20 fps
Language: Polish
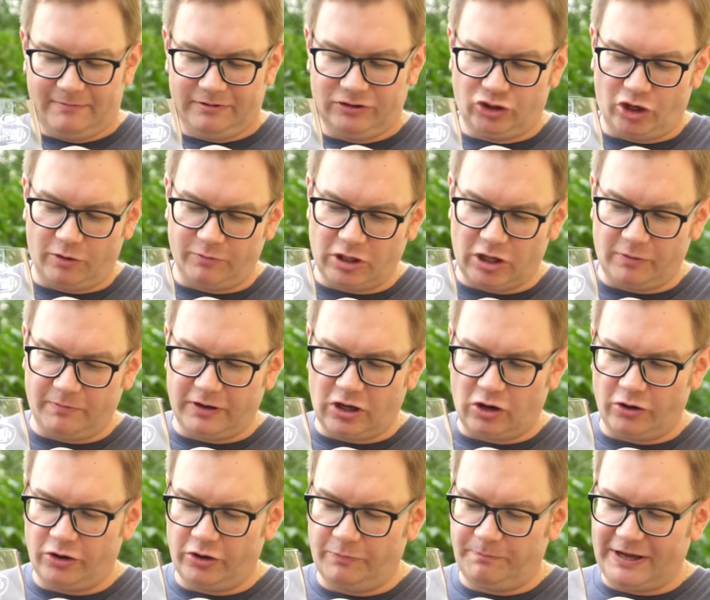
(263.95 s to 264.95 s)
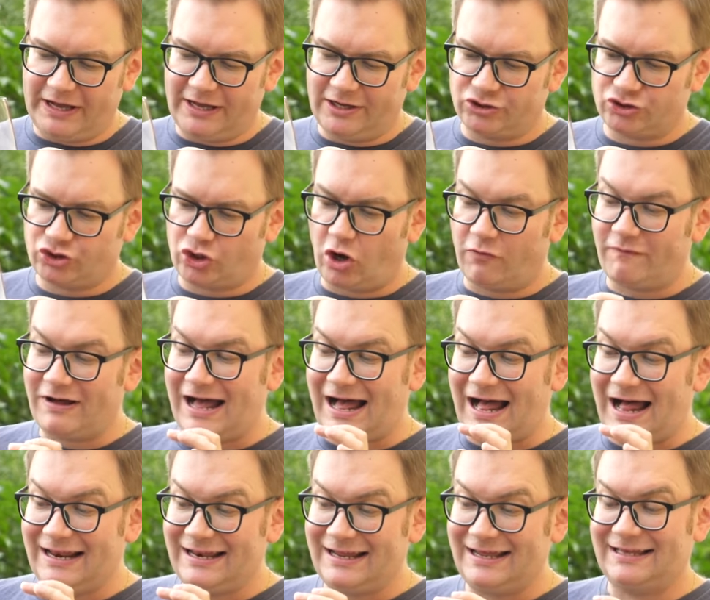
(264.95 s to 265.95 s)
Drobna e, pęcherzykowa,
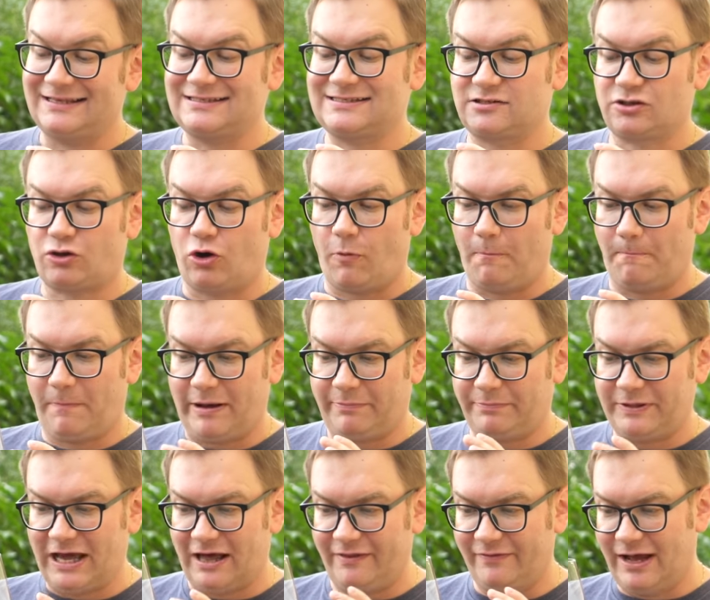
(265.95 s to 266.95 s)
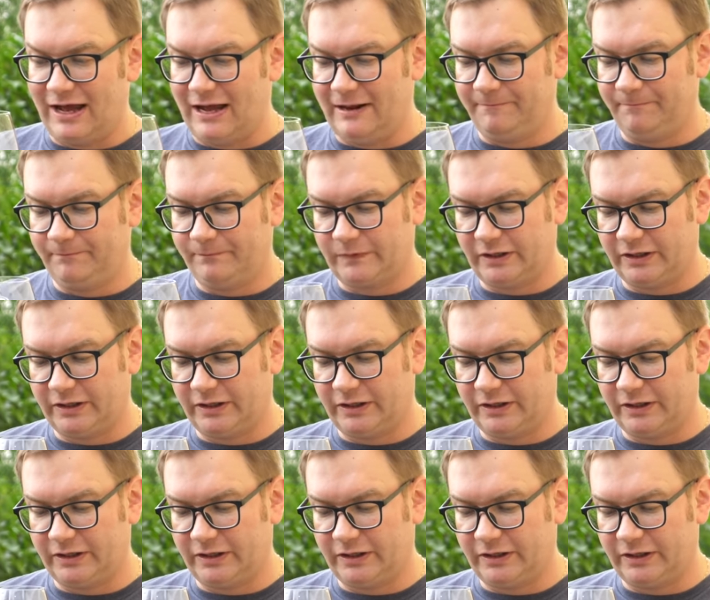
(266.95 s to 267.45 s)
ale skąpa piana.